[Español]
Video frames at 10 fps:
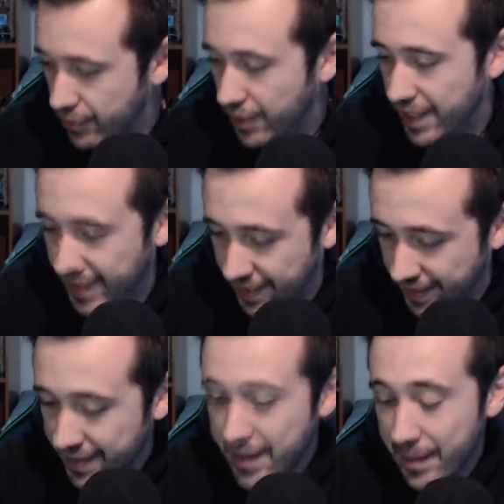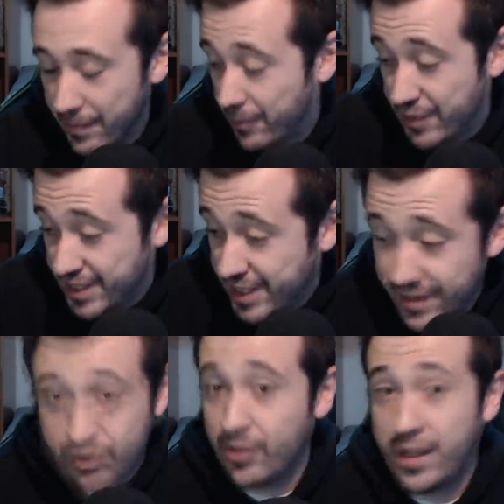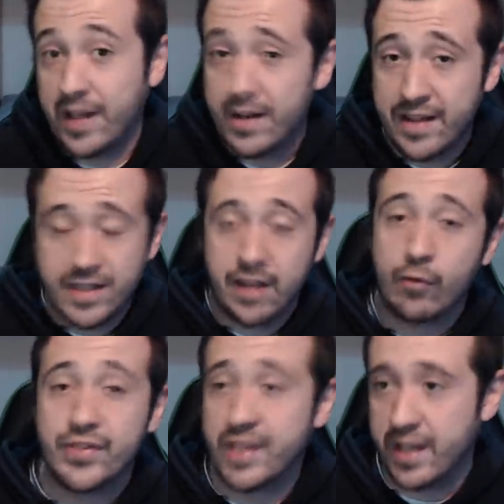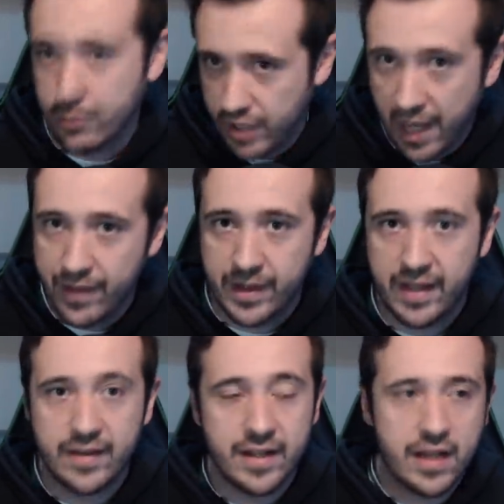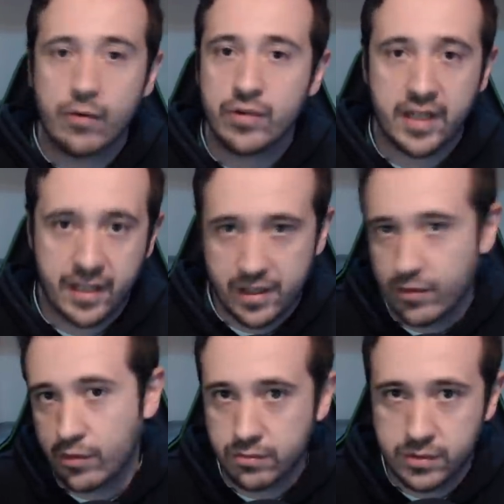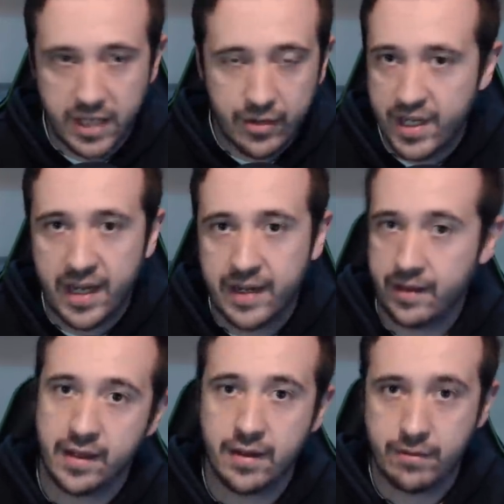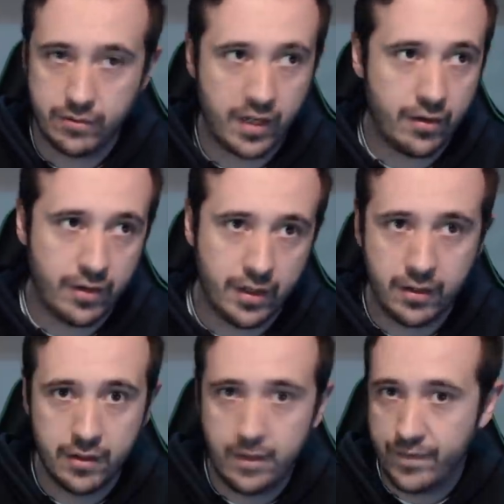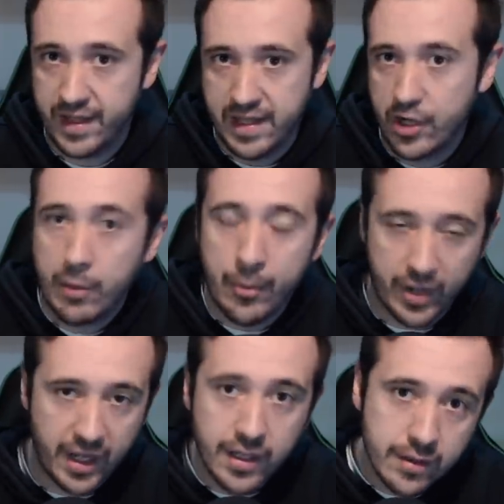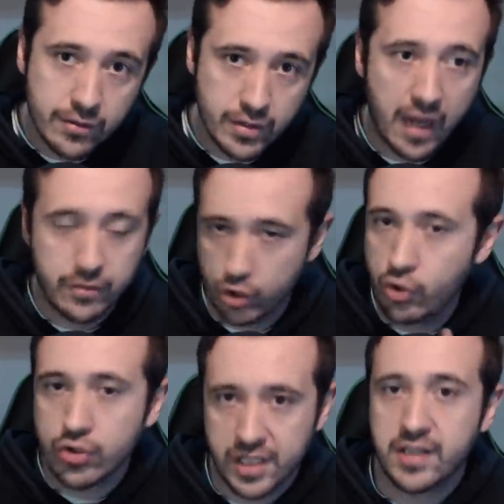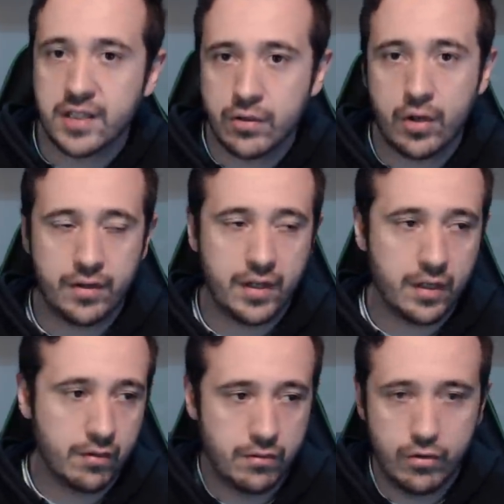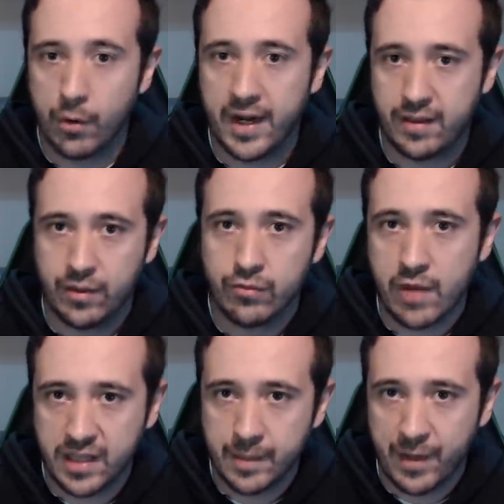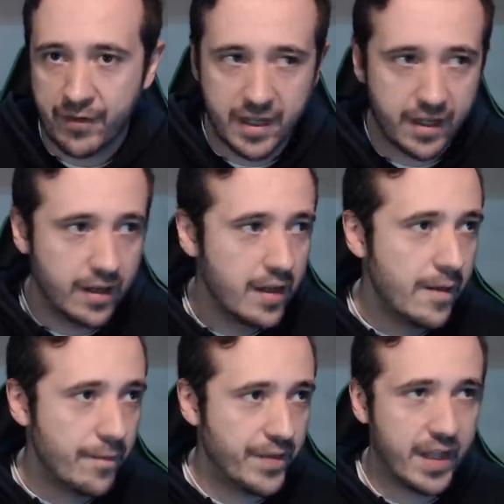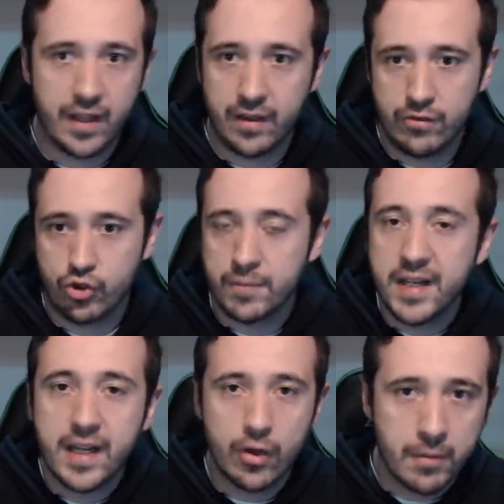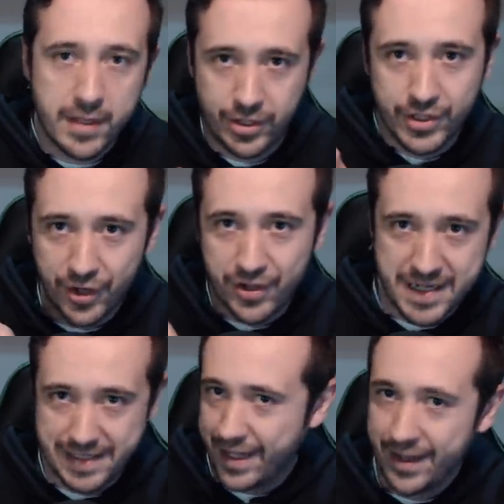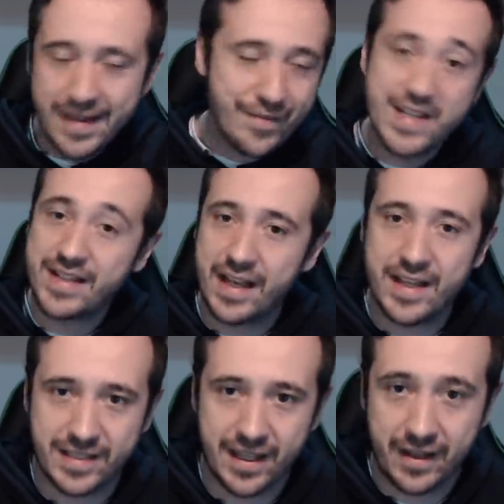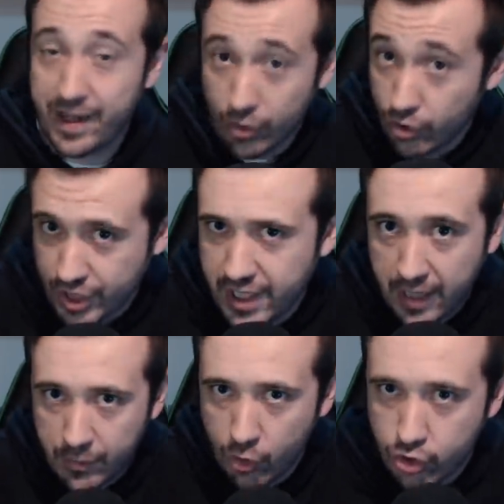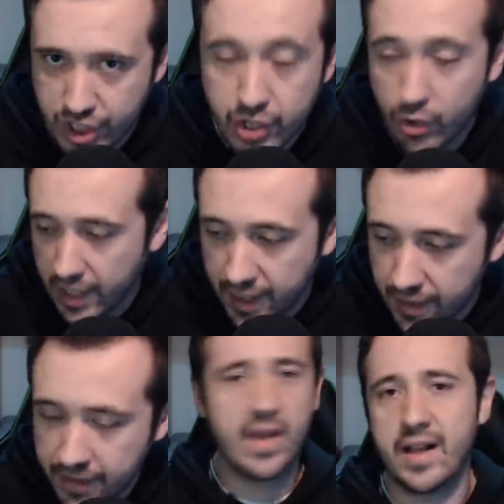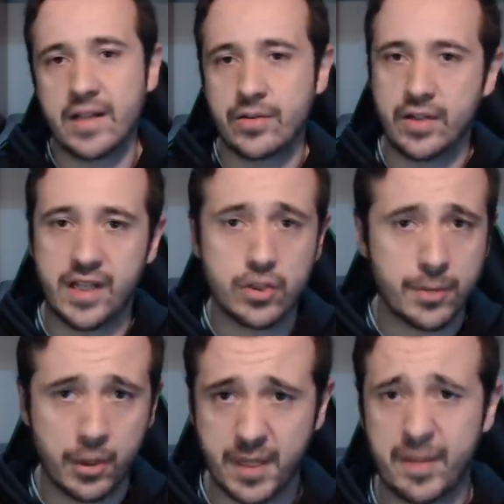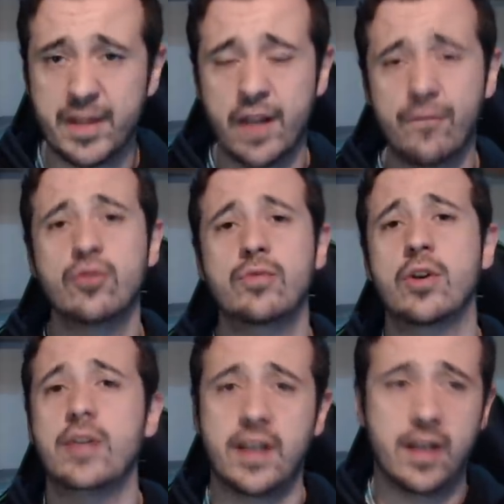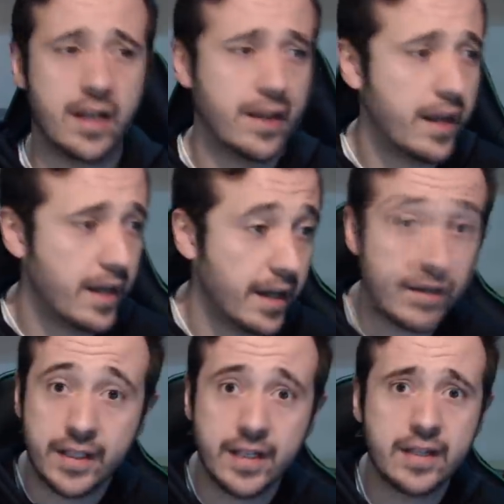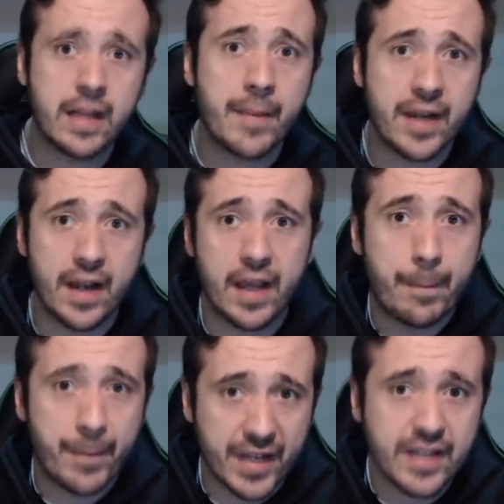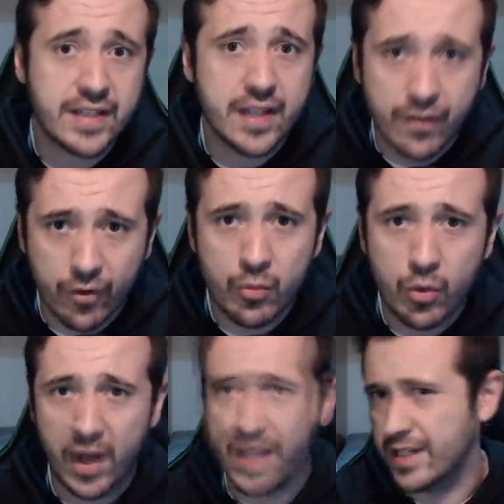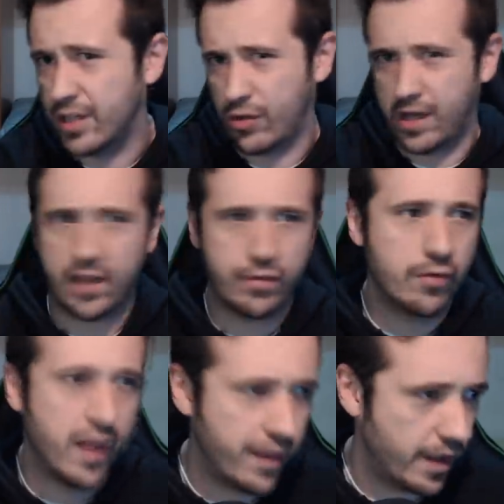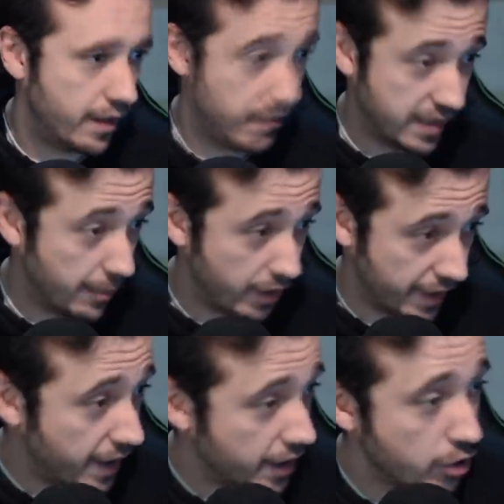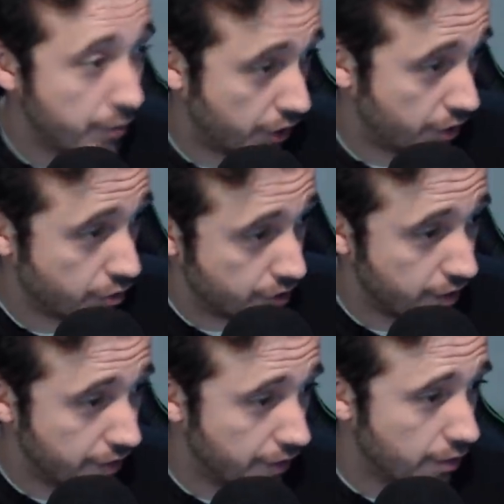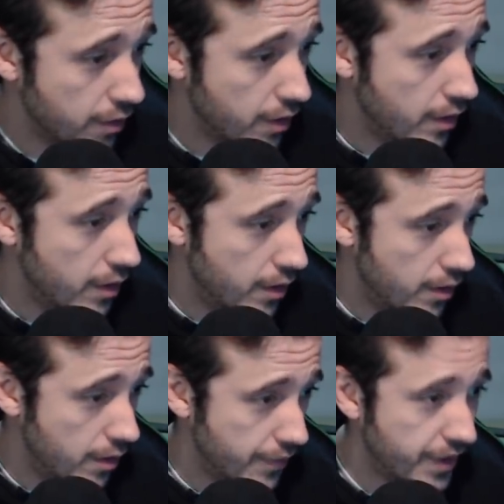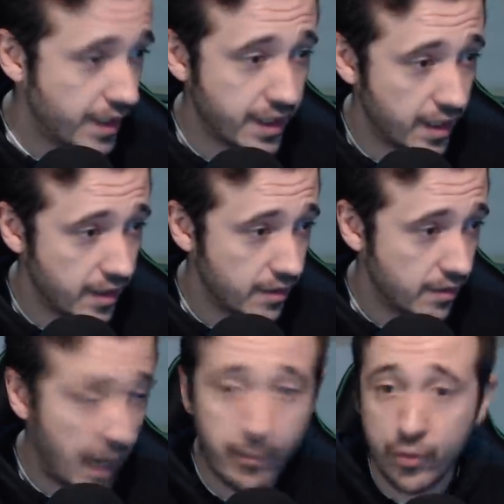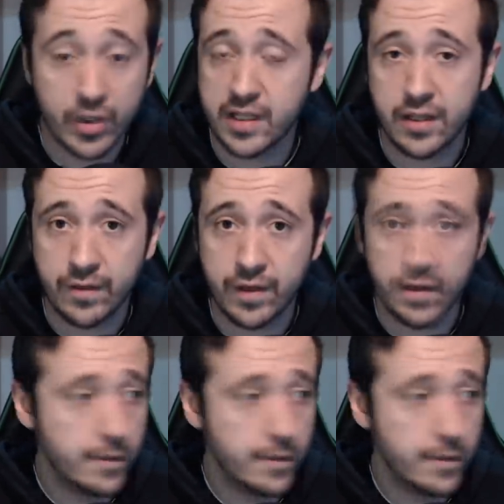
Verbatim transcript: porque, pues porque sí. Yo creo que nadie se ha dado cuenta ya, o sea, de verdad, nadie se ha dado cuenta que ya no, ya no llegan a Dakar. O sea, quiero decir, ya, ya, no va por ahí. O sea, son conscientes, ¿no? Quiero decir, no, van a hacer una etapa final de 2.000 kilómetros, ¿no? Desde, ahí hasta... Que no lo sé, a lo mejor sí, ojalá. El caso que tienen Supercopa de España de fútbol, tienen el Dakar, tienen también EPRIX de Fórmula E que se corre en la ciudad de... Está por aquí escrito porque yo no sé decirlo. ya a ponerlo tan difícil